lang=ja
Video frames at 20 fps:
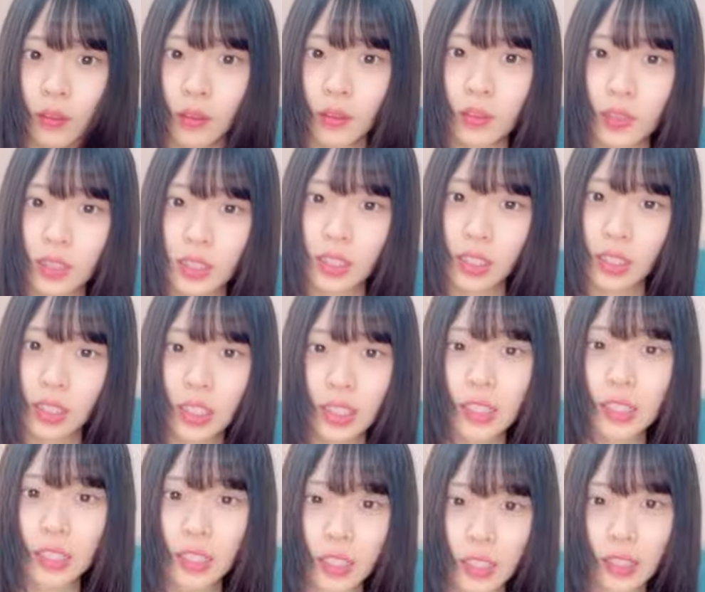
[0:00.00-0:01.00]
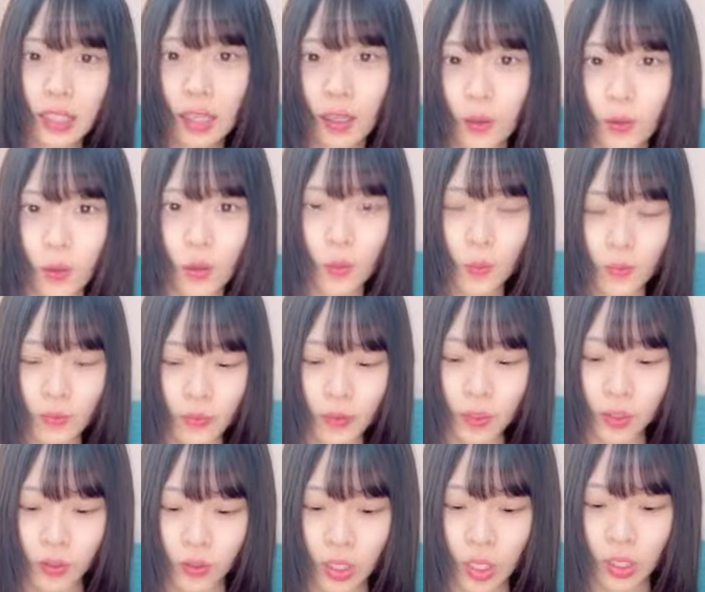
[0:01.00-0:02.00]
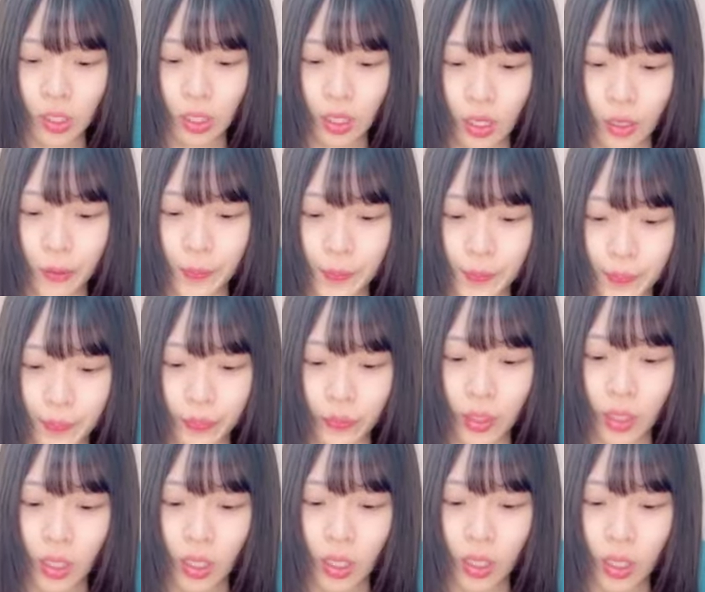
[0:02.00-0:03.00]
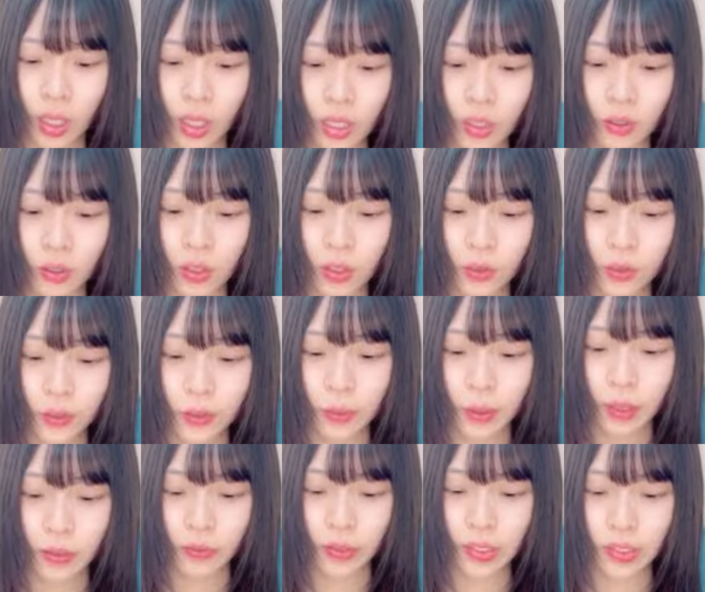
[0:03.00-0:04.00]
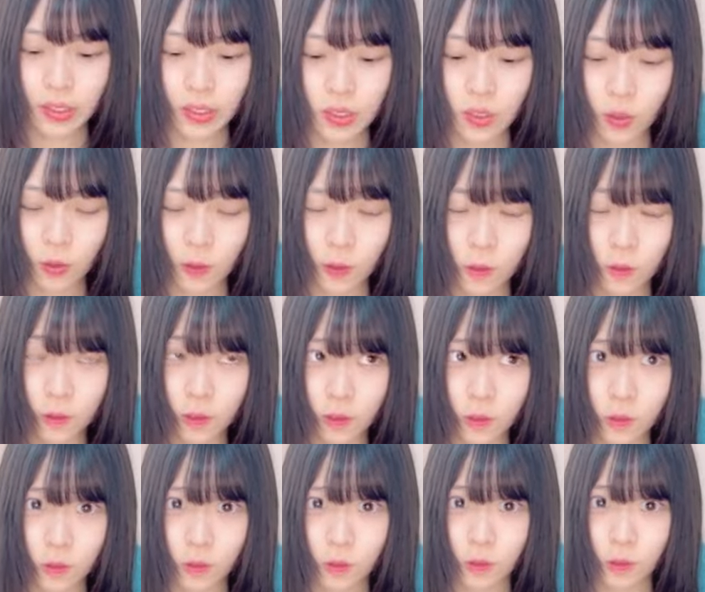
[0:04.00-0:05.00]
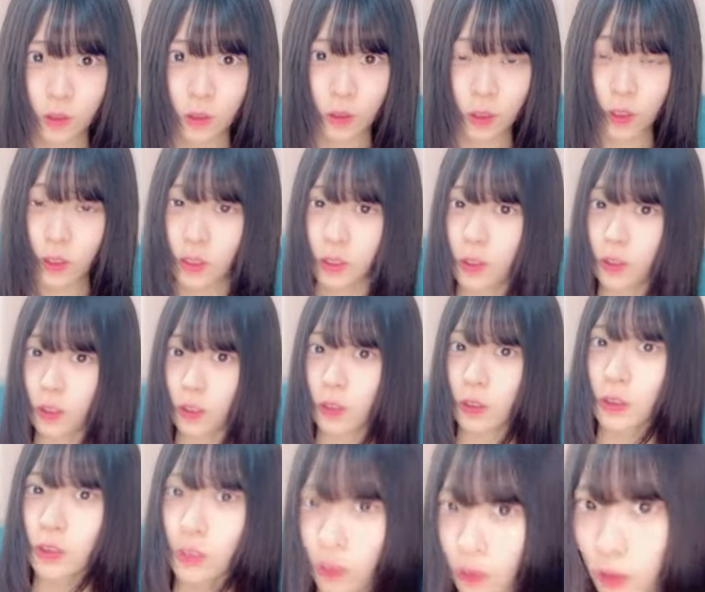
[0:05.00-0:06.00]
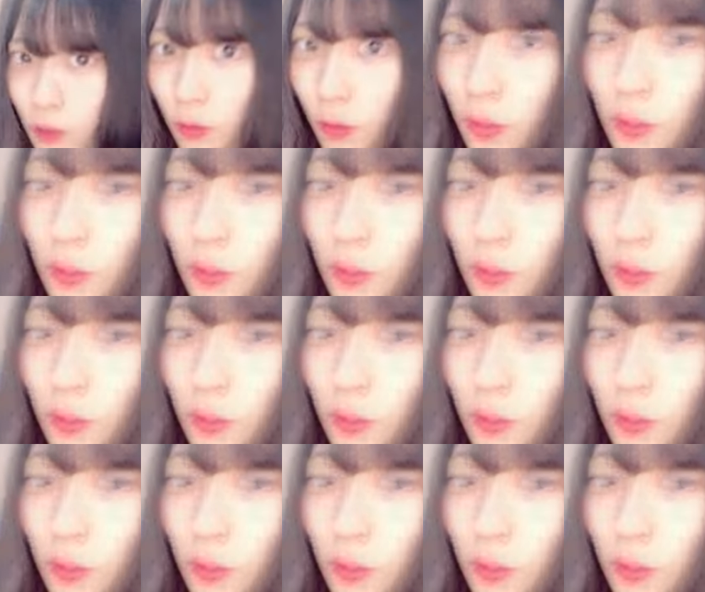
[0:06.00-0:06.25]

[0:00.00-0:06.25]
公式にいいねされたおそうなんかあれやねゆっちばりフェスでしょいいねしてくださいよね